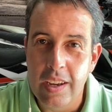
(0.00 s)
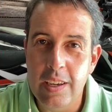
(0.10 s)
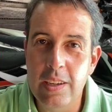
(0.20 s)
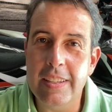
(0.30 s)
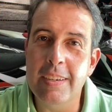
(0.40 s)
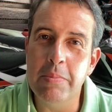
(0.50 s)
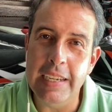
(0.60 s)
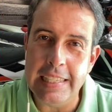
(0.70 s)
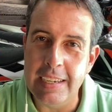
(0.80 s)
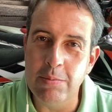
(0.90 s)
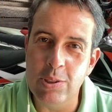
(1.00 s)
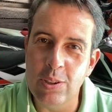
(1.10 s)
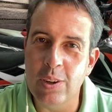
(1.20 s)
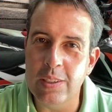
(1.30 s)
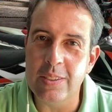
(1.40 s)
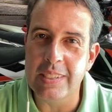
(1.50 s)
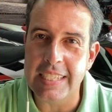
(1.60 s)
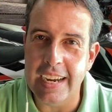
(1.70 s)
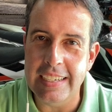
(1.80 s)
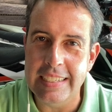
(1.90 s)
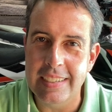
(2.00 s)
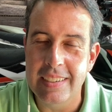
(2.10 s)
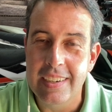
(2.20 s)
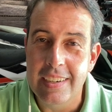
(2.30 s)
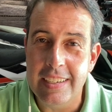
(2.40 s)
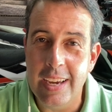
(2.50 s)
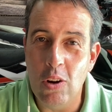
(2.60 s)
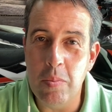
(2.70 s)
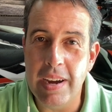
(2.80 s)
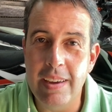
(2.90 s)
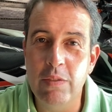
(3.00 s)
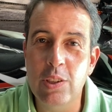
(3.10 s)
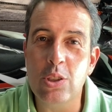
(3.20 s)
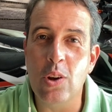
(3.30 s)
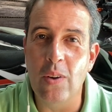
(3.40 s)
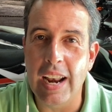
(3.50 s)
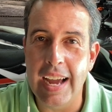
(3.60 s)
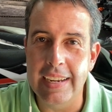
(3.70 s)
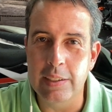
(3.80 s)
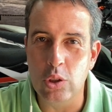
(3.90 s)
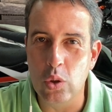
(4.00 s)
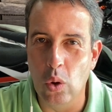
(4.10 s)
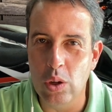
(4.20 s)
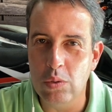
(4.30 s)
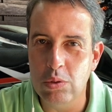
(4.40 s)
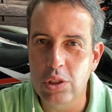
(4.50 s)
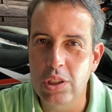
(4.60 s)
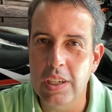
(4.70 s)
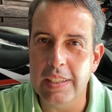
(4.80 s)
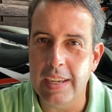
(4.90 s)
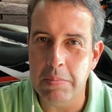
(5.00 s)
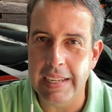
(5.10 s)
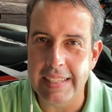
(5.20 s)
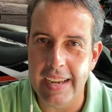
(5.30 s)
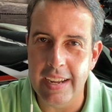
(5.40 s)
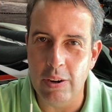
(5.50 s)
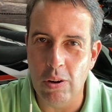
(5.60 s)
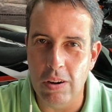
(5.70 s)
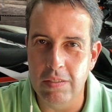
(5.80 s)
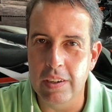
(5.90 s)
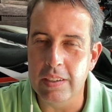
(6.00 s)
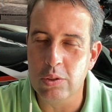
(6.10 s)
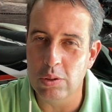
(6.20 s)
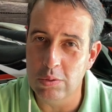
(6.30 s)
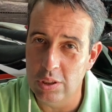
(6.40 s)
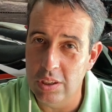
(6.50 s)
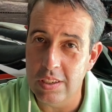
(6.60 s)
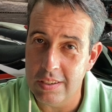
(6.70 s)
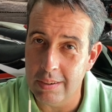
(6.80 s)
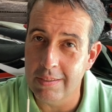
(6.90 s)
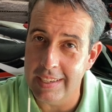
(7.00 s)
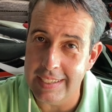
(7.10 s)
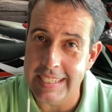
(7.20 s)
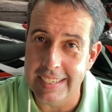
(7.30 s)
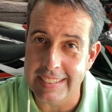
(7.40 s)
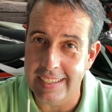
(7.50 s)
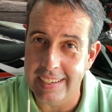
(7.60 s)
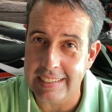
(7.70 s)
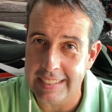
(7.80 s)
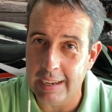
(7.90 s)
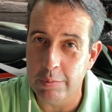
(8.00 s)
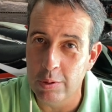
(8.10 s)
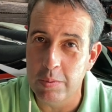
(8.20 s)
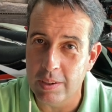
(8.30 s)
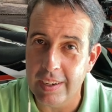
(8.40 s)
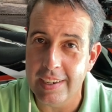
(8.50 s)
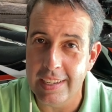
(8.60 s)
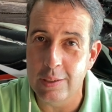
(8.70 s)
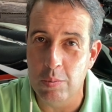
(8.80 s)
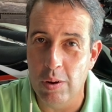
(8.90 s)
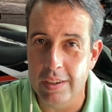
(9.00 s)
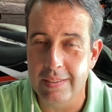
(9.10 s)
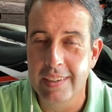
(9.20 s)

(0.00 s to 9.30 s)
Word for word: e também temos o nosso site, que é uma revista online. Todo dia tem matéria nova. Todo dia de segunda a sexta, né? Que sábado e domingo quero andar de moto.